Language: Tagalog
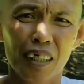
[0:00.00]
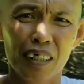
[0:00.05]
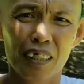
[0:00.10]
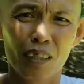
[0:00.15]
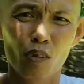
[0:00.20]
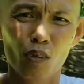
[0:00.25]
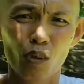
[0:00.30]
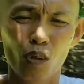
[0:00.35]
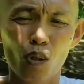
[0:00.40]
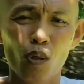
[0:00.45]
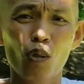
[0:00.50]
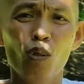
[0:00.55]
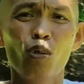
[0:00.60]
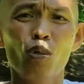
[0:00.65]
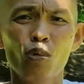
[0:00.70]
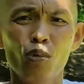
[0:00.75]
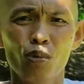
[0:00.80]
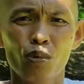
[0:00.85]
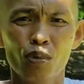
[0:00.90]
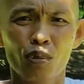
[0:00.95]
Mm, -hmm. oh.
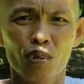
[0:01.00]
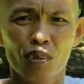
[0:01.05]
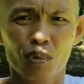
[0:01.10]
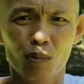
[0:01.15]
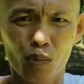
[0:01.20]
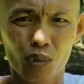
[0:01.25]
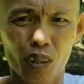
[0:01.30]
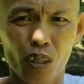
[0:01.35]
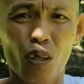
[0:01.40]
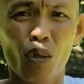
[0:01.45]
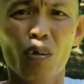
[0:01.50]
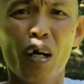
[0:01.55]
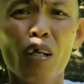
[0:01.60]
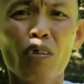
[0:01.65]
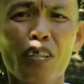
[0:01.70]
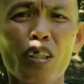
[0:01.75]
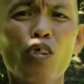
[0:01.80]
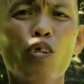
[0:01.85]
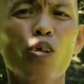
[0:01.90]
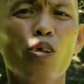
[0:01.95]
di cross nimo. oh
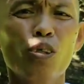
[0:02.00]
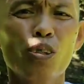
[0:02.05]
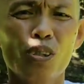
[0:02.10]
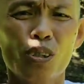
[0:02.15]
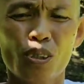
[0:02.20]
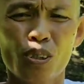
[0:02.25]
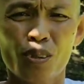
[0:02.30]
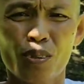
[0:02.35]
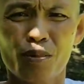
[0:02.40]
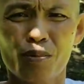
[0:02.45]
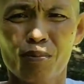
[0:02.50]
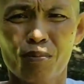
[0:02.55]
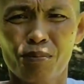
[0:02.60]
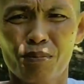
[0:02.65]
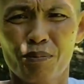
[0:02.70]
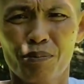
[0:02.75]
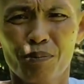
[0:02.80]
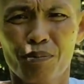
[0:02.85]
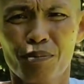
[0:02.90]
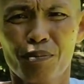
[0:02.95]
ako lang cross.
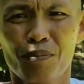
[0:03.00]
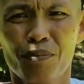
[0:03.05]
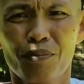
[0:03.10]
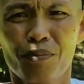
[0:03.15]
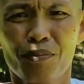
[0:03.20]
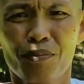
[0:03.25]
Oo. Oh.